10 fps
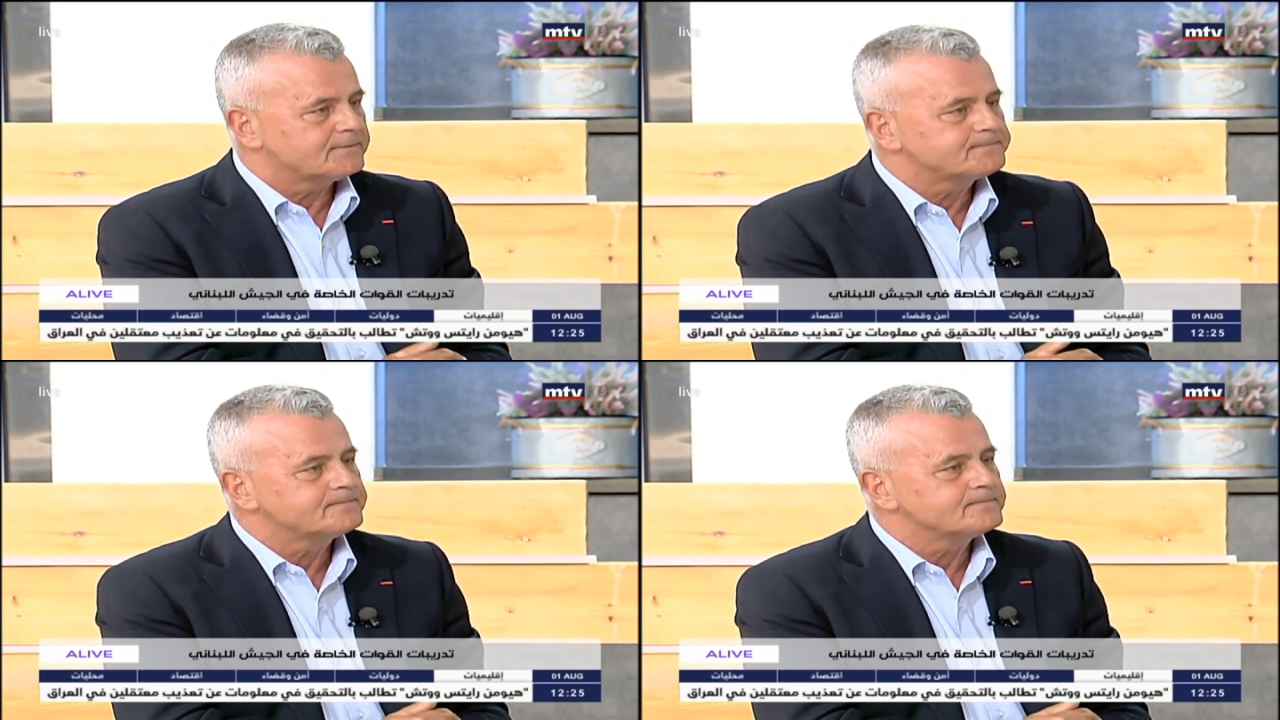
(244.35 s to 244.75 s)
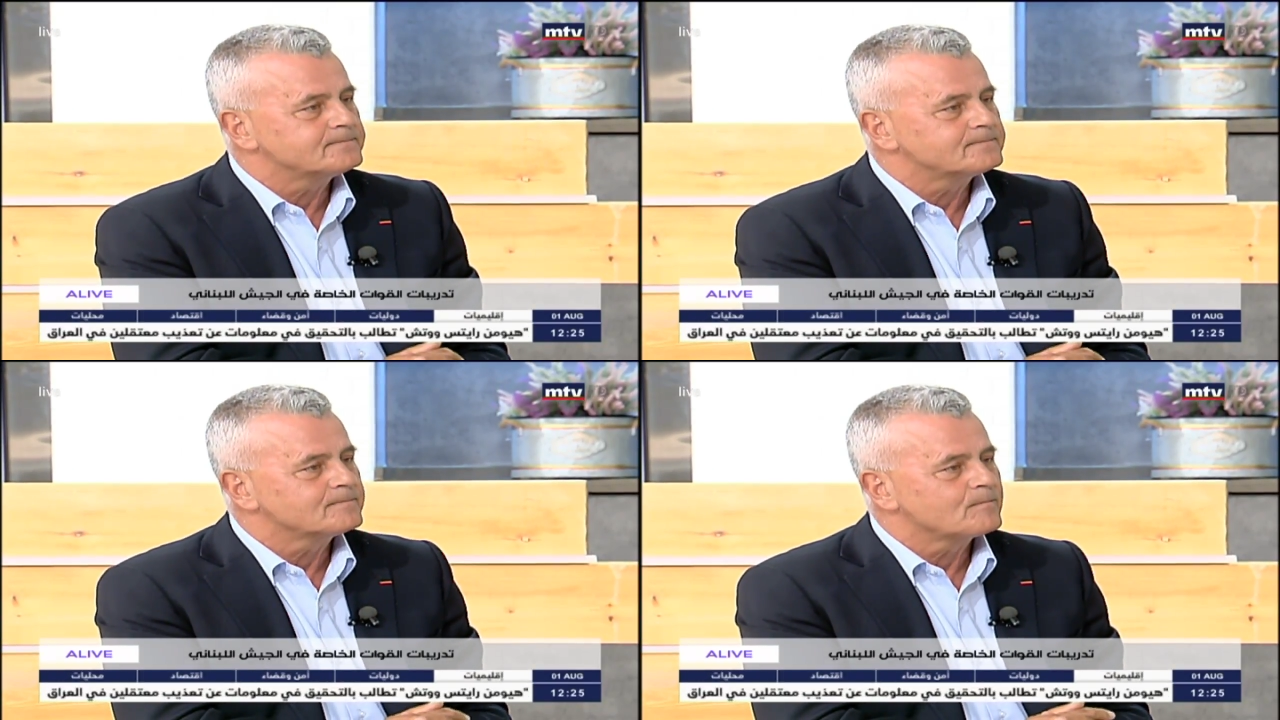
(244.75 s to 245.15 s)
بسم الله
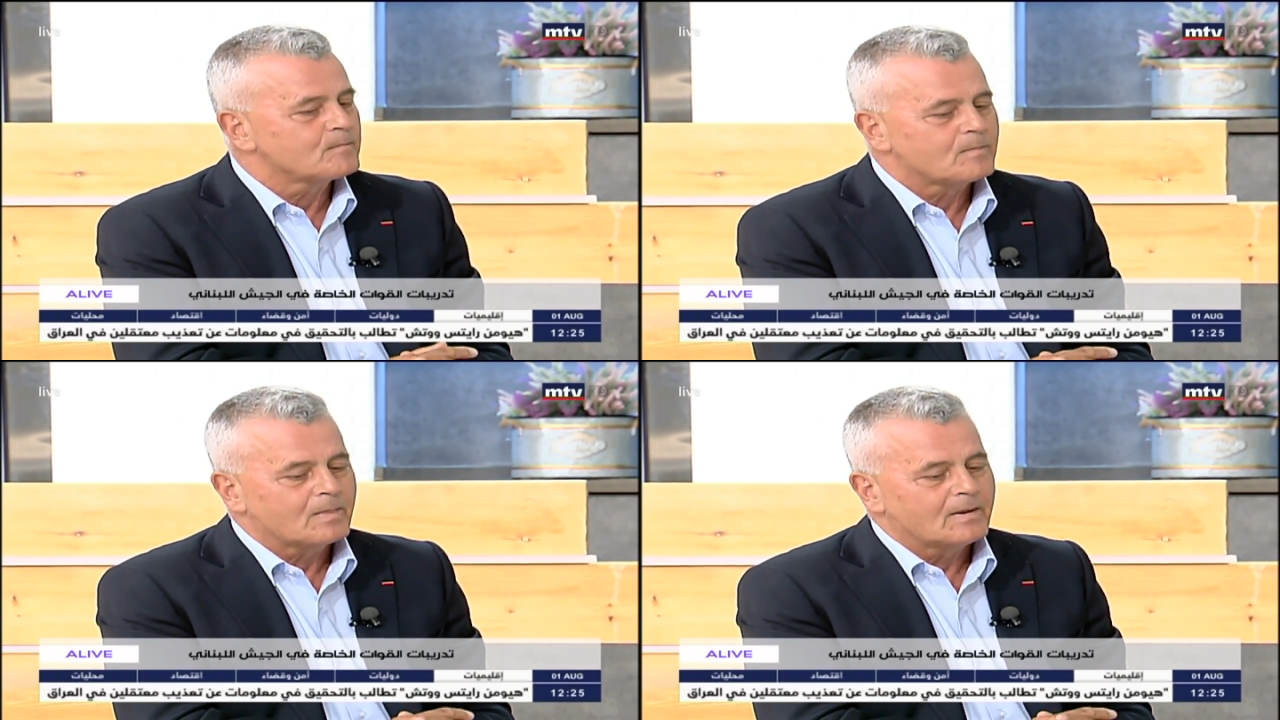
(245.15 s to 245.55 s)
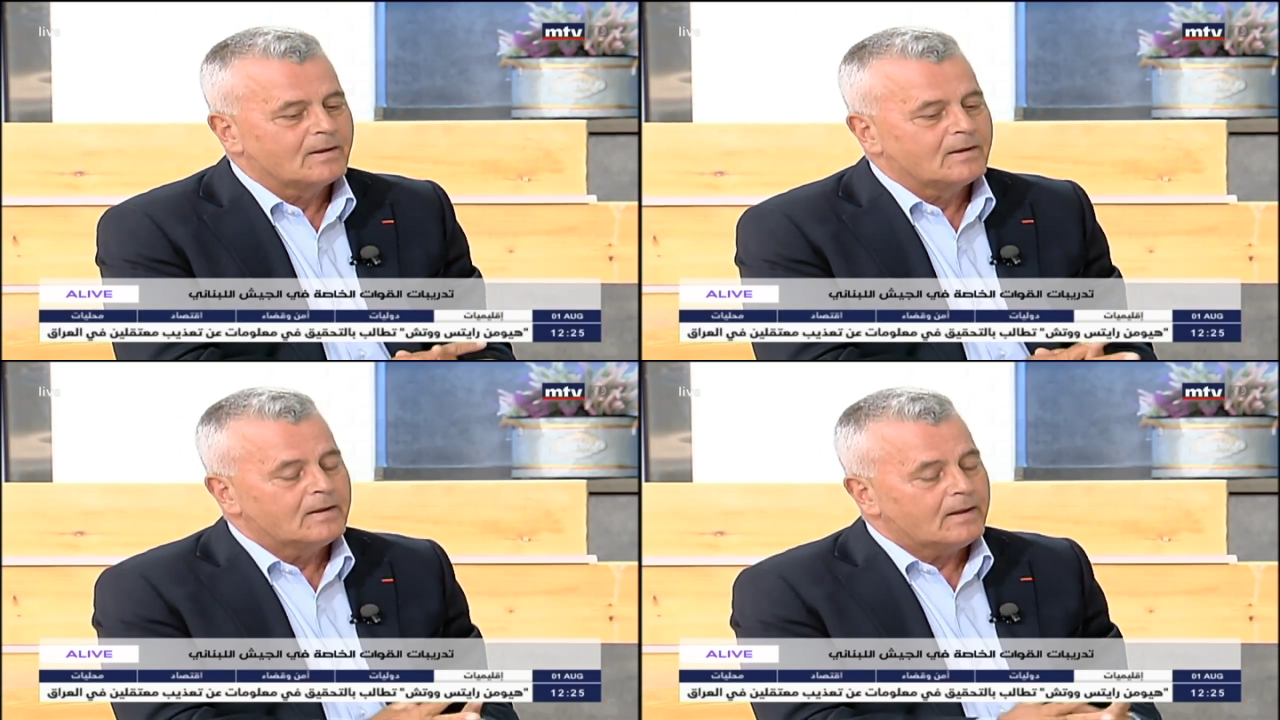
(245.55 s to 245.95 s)
عليك
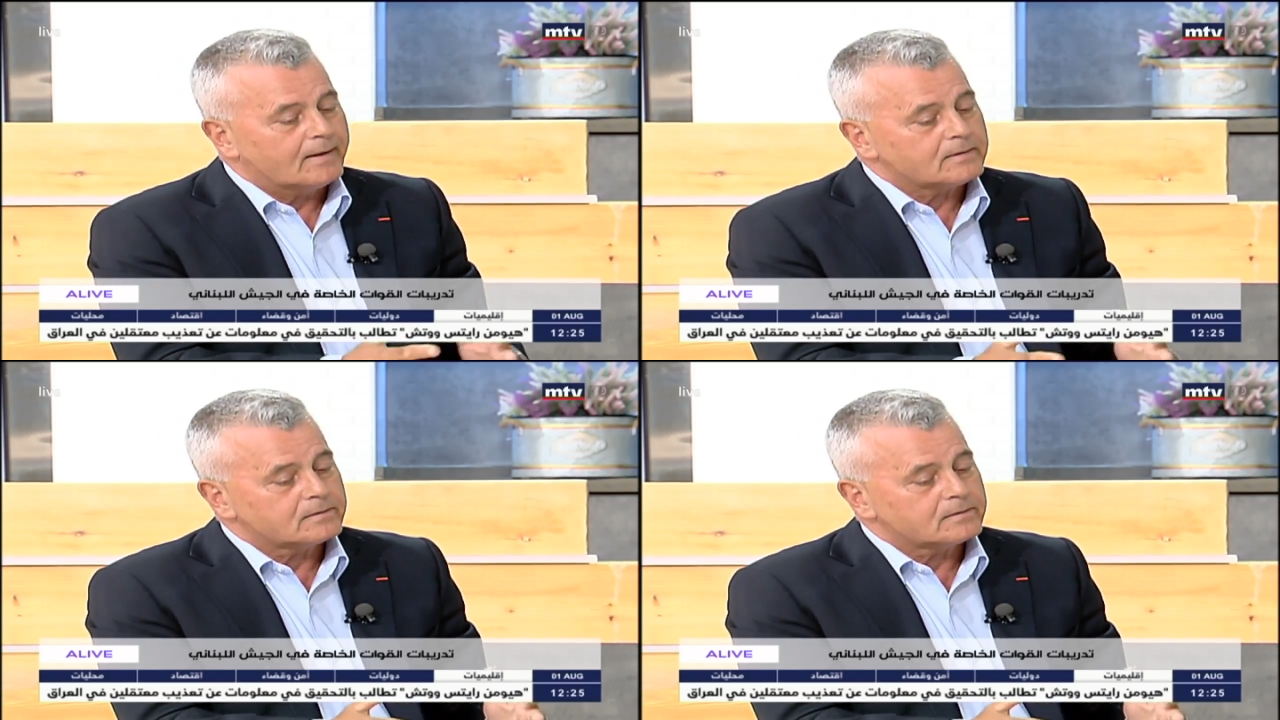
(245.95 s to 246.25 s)
هذا